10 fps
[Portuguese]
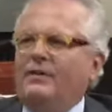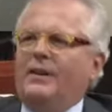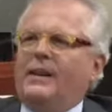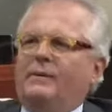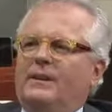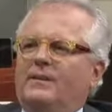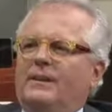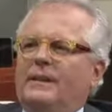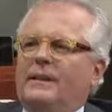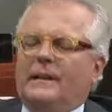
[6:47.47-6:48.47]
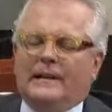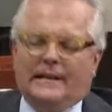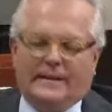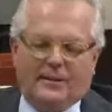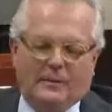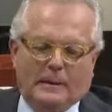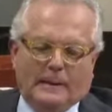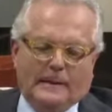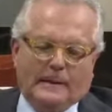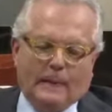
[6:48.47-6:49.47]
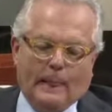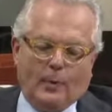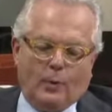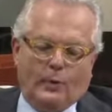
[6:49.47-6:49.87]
fica mesmo, né? Então, é dizer, o,